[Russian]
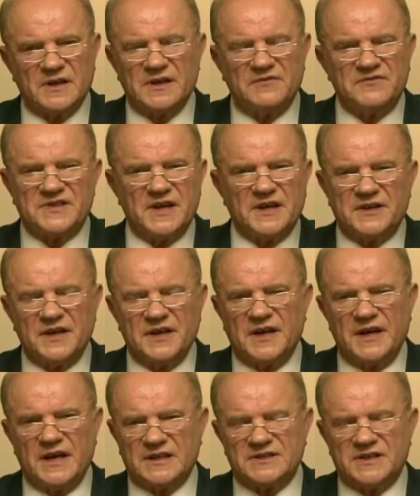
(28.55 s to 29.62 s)
когда всякие
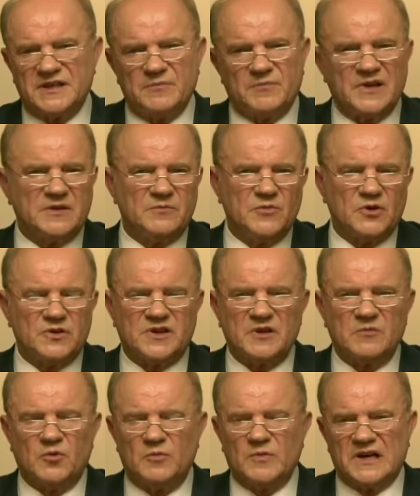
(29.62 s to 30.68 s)
грязные
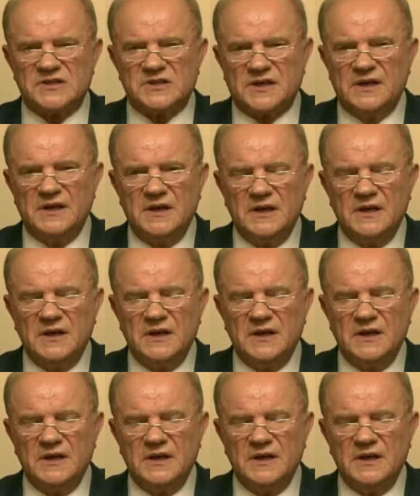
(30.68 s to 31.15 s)
подметные бумажки,